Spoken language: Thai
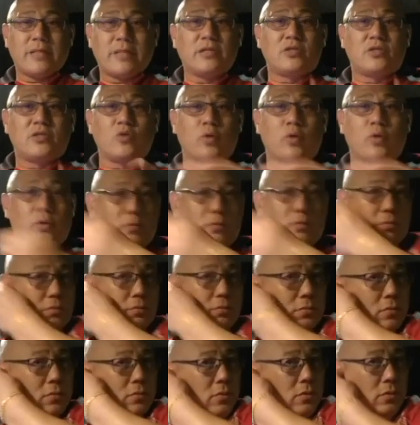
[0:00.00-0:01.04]
ที่สุด
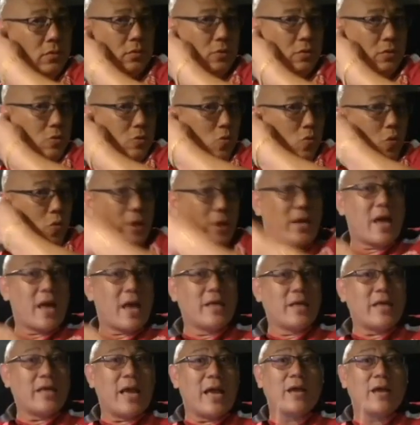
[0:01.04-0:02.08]
หัวห
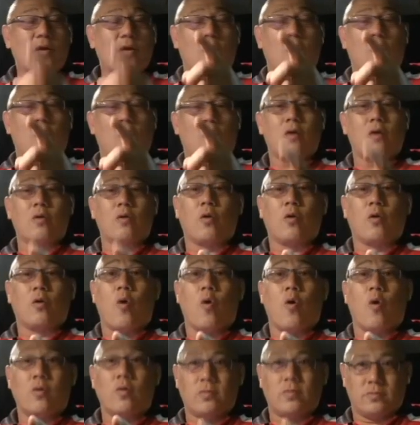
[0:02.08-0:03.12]
น้าใหญ่ก็ออกโร
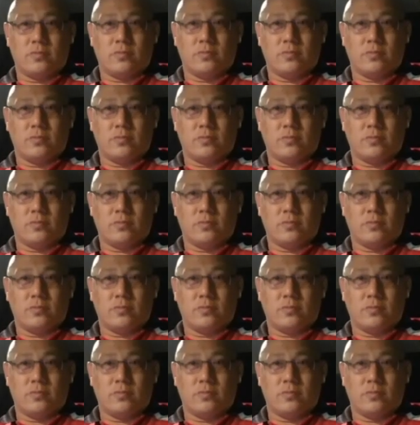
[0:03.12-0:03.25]
ง